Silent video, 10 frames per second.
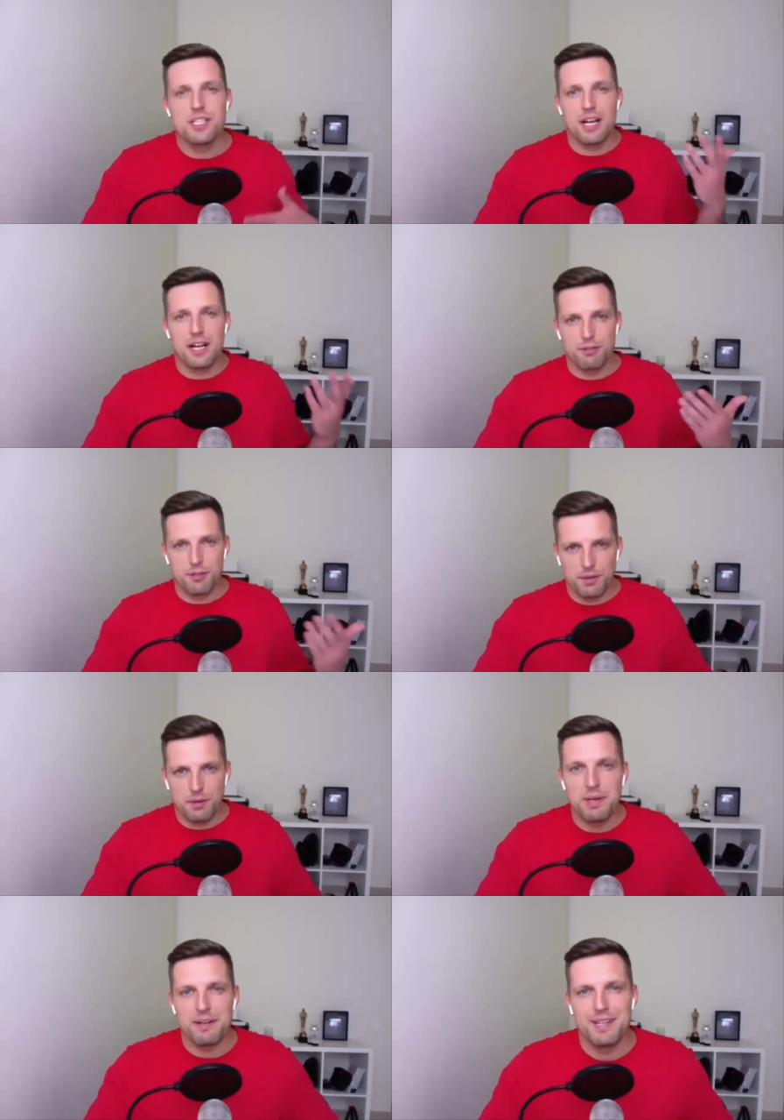как вот
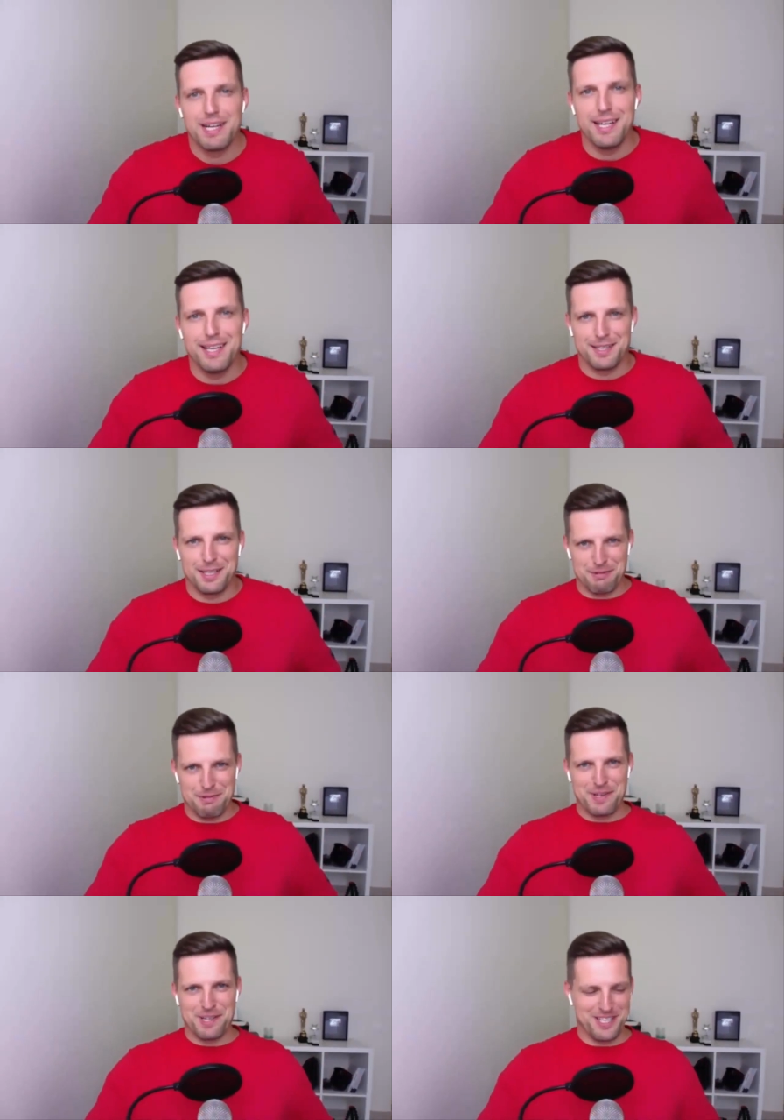первые клиенты к
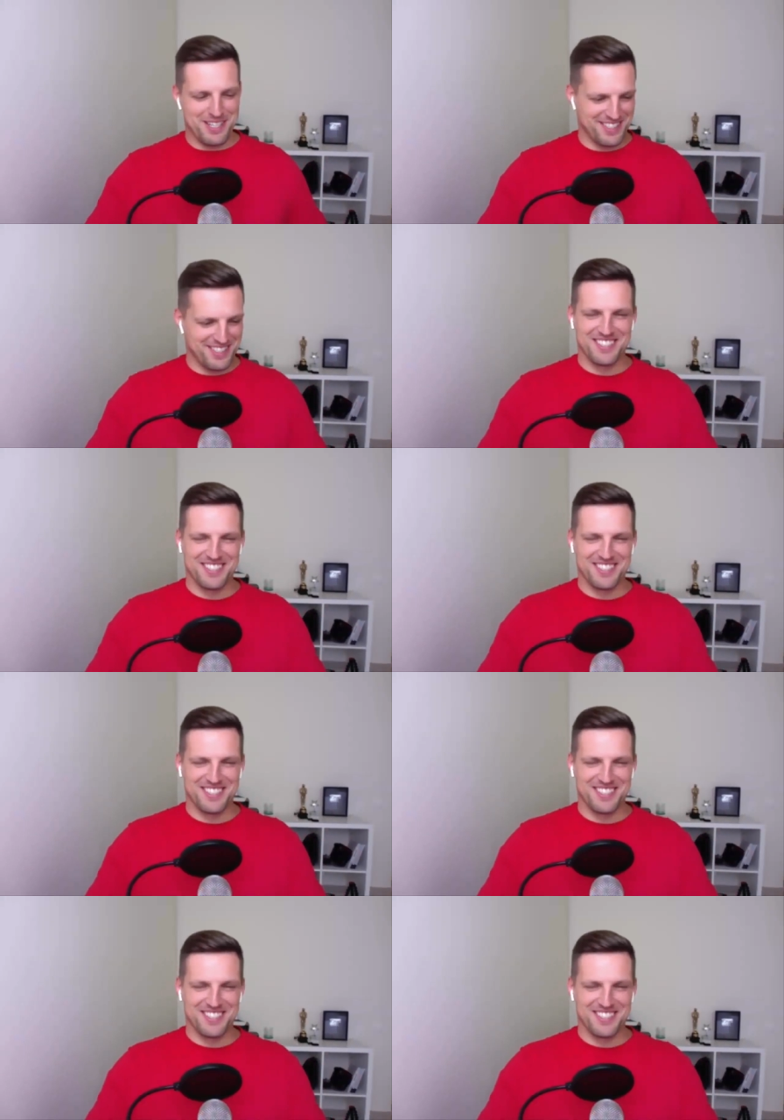вам пришли?